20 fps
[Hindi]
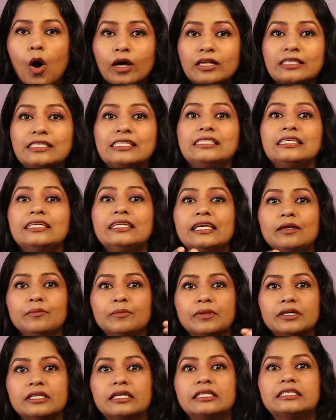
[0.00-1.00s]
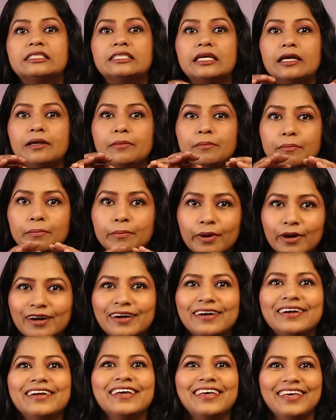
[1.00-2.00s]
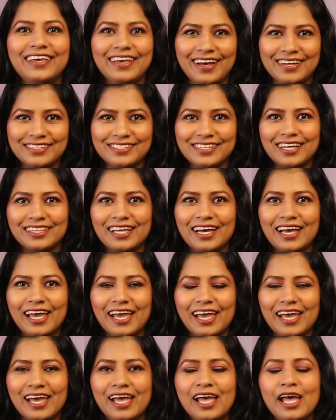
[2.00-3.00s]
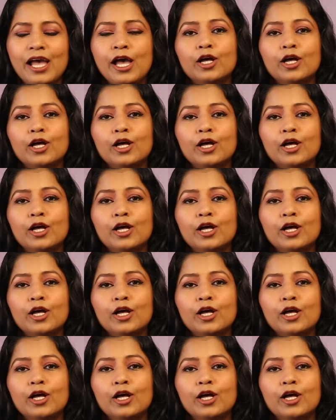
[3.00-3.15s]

ऑक्सीजन की मदद से बर्न किया जाता है